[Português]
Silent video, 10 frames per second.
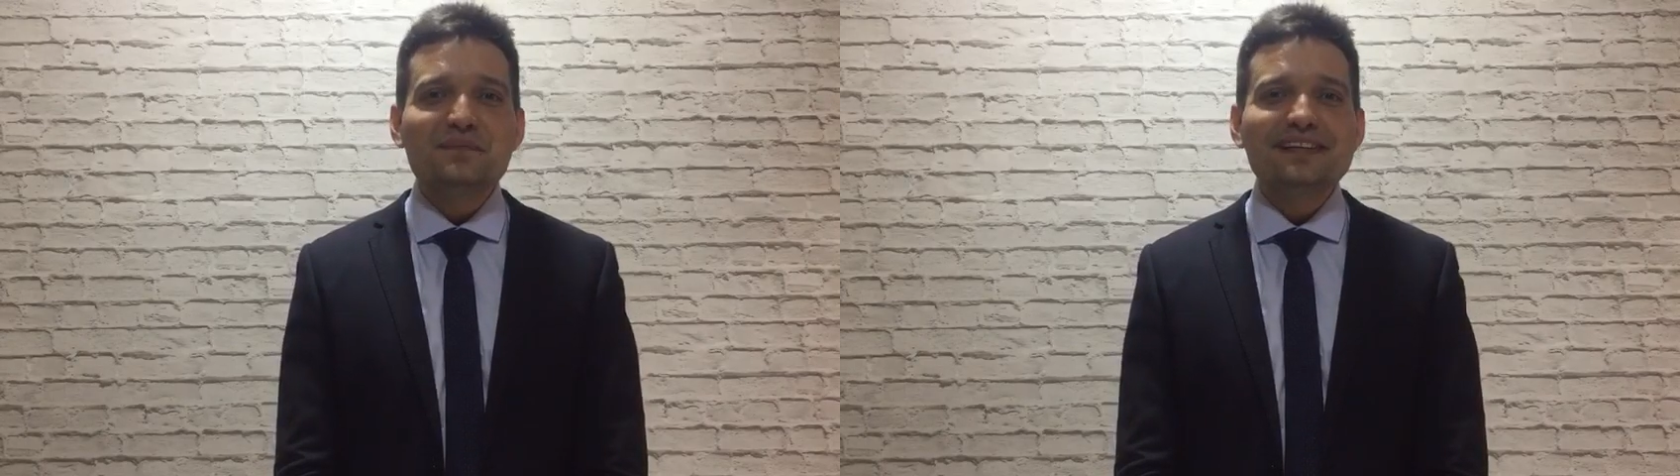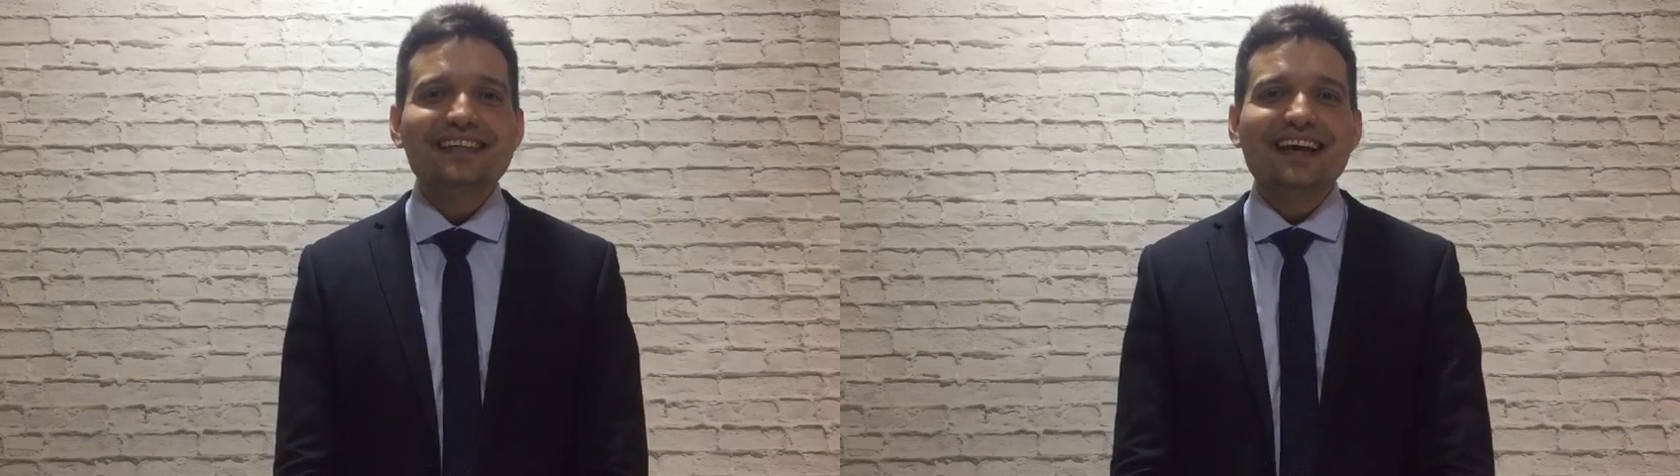
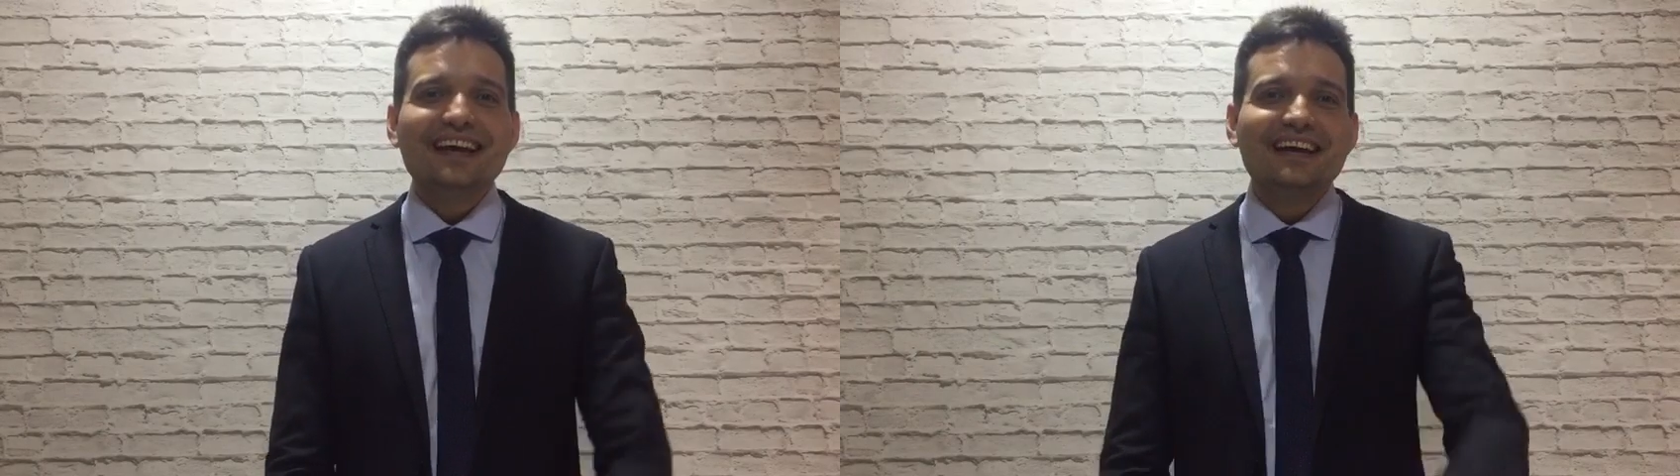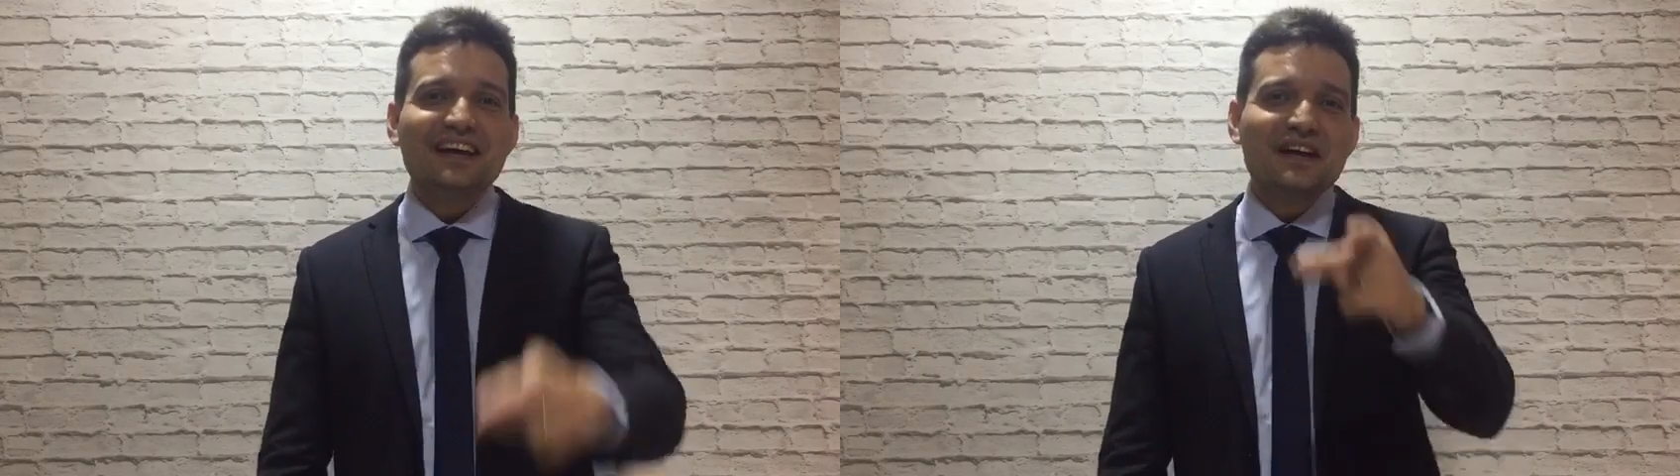
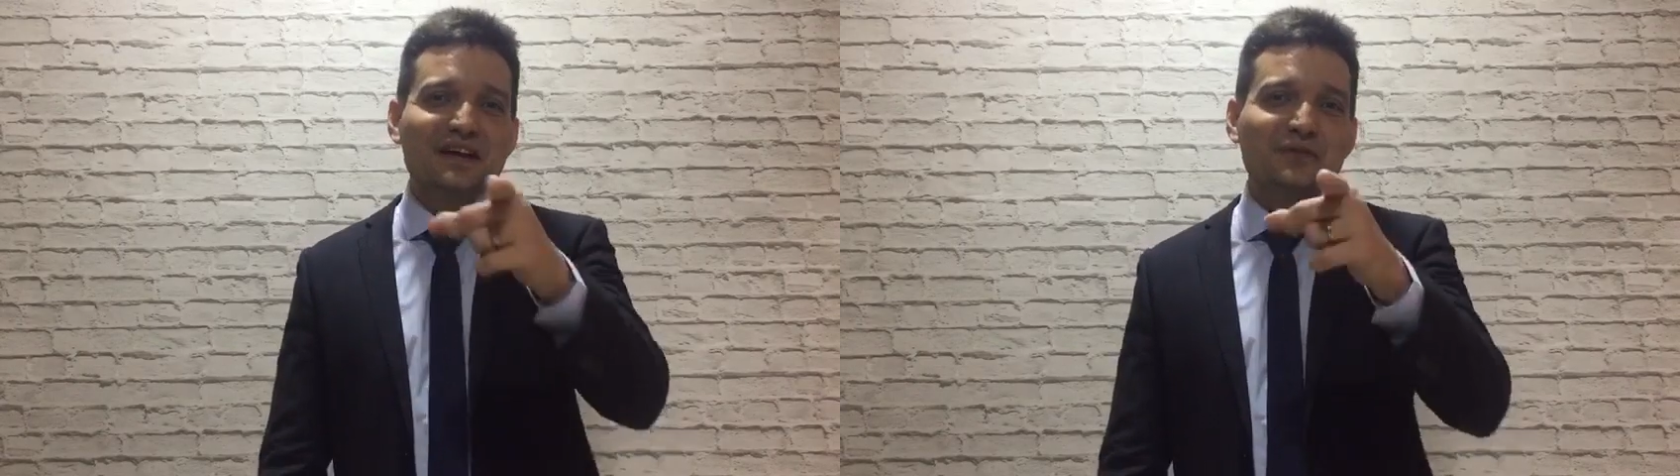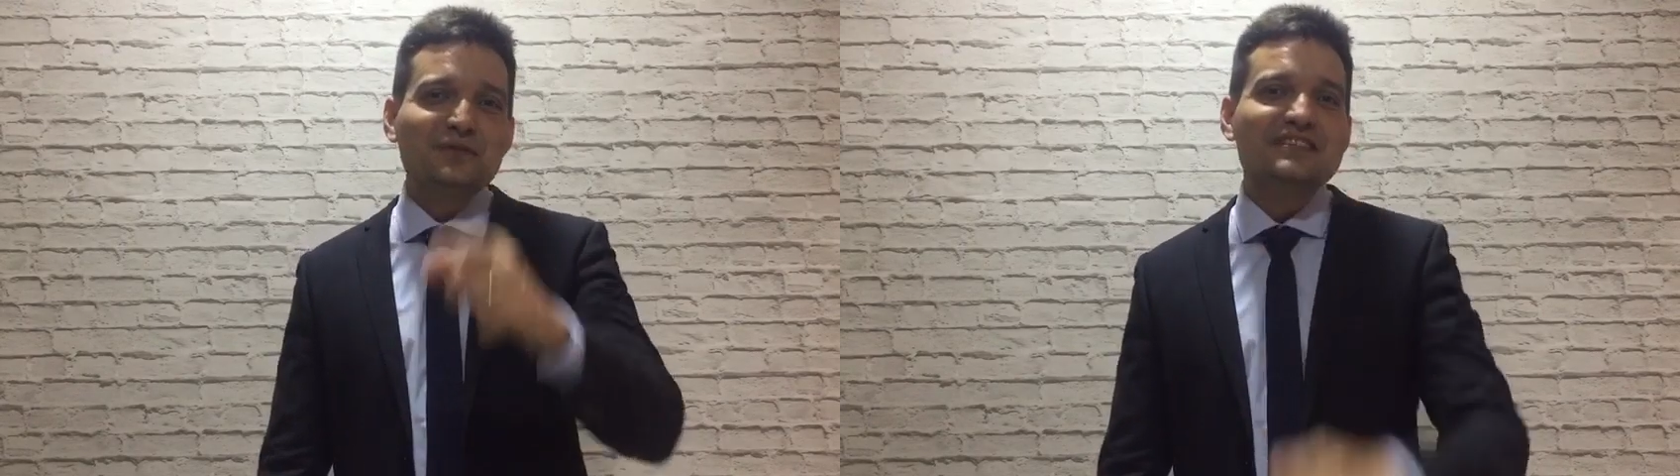PGE,
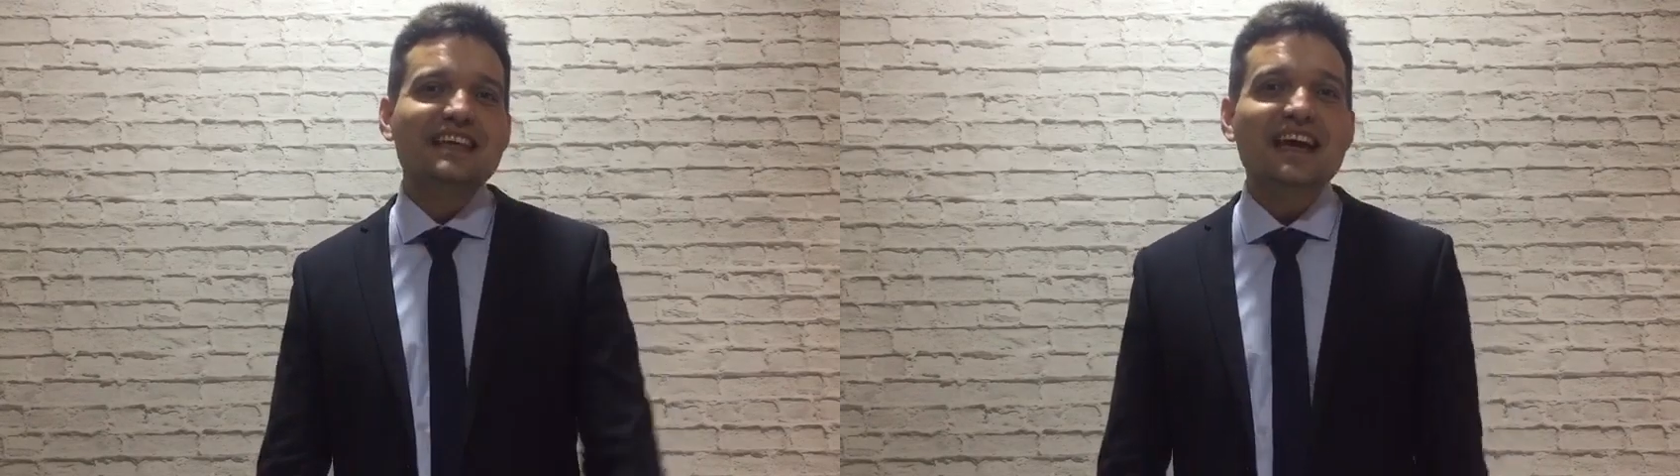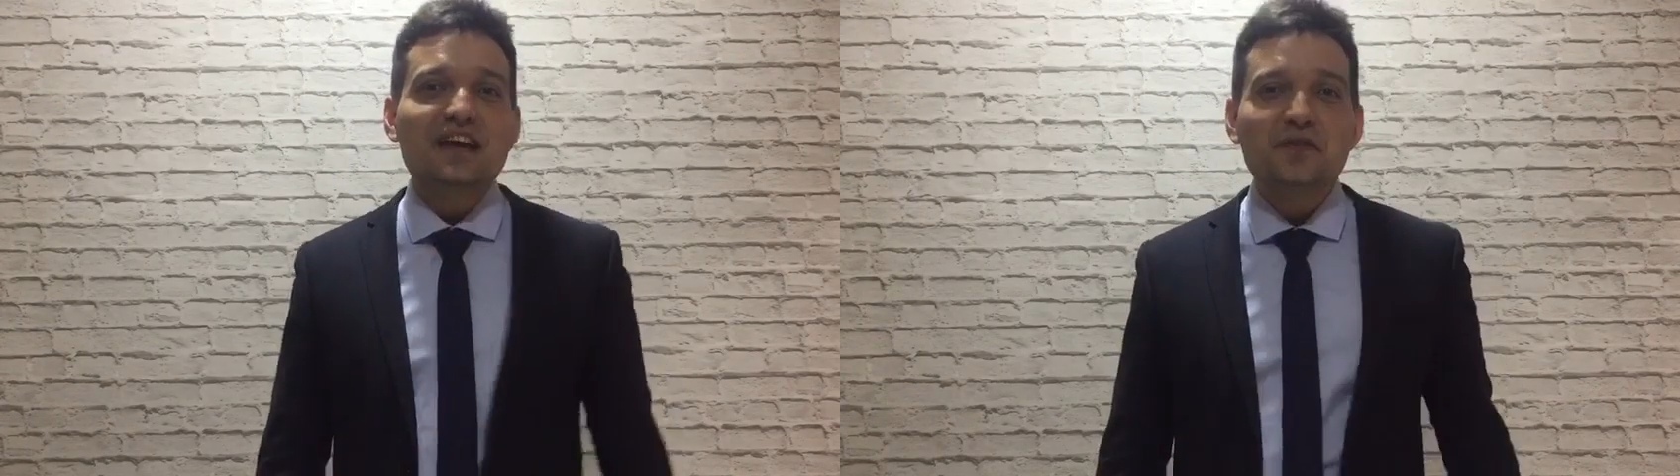tudo
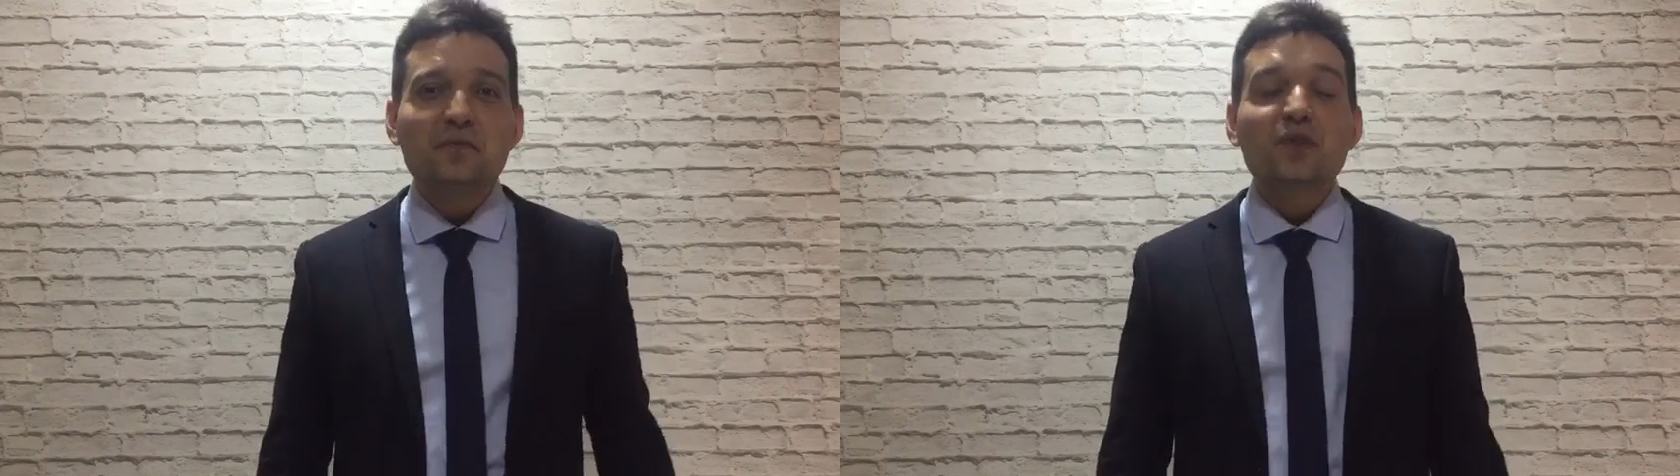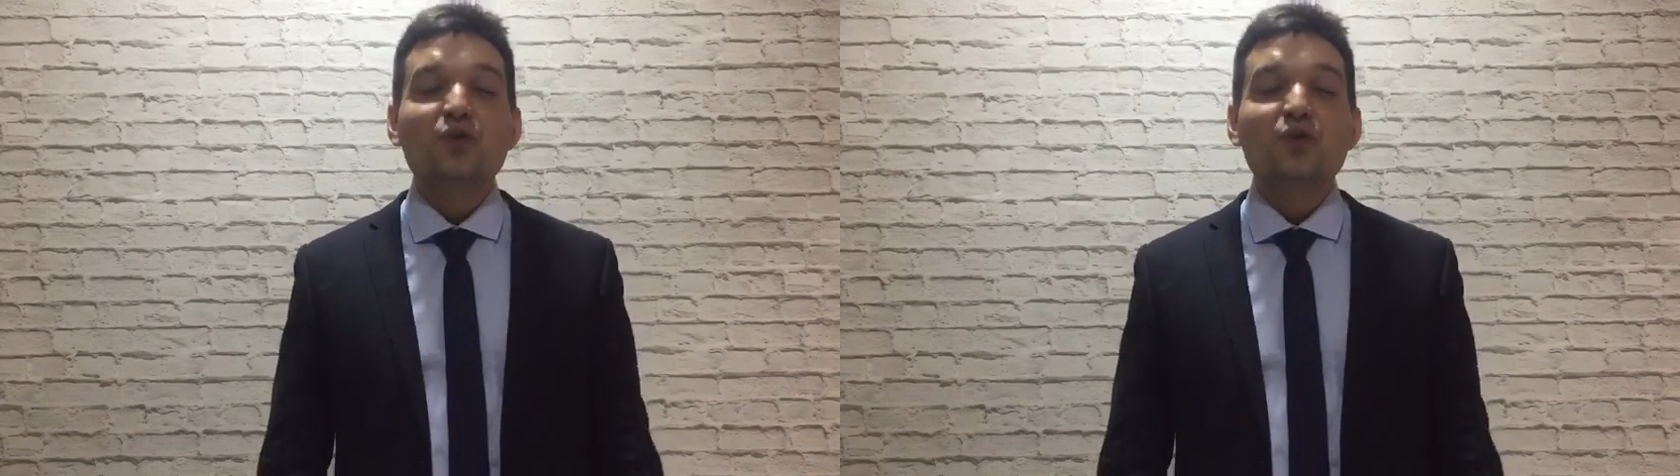certo?